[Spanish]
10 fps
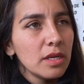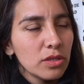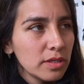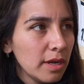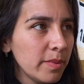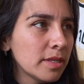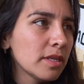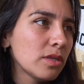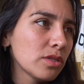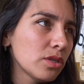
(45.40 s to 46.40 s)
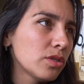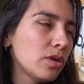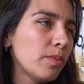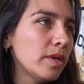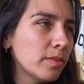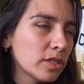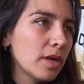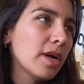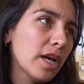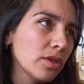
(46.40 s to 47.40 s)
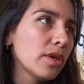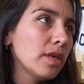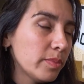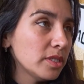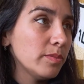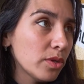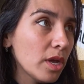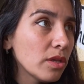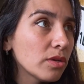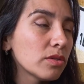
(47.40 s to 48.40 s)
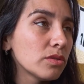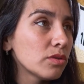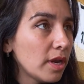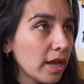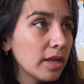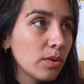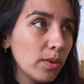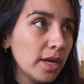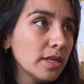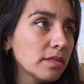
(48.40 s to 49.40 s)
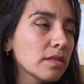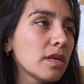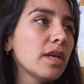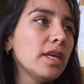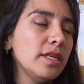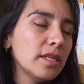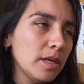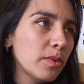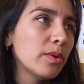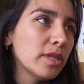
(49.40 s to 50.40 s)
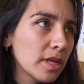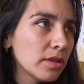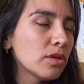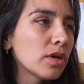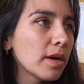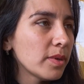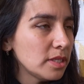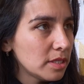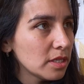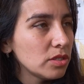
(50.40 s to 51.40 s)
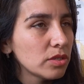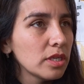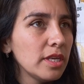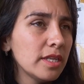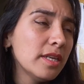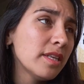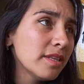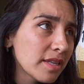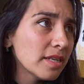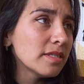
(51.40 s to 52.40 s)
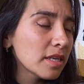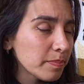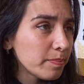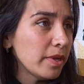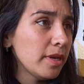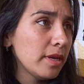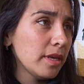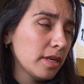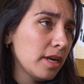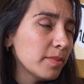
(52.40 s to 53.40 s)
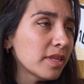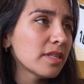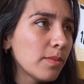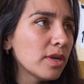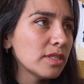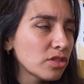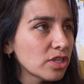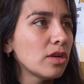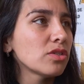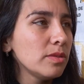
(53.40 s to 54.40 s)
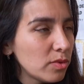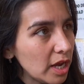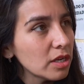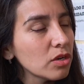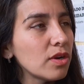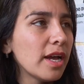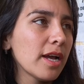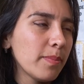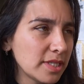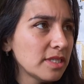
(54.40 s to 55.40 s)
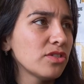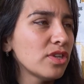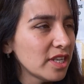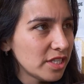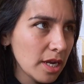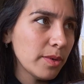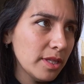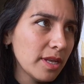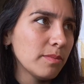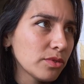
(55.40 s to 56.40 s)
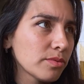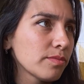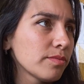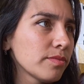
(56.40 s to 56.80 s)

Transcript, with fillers: Totalmente, nosotros venimos trabajando desde el principio de año con todas las escuelas y seguimos brindando capacitaciones y en esta instancia eh, generalmente estamos haciendo ya los simulacros con las capacitaciones que ya brindamos.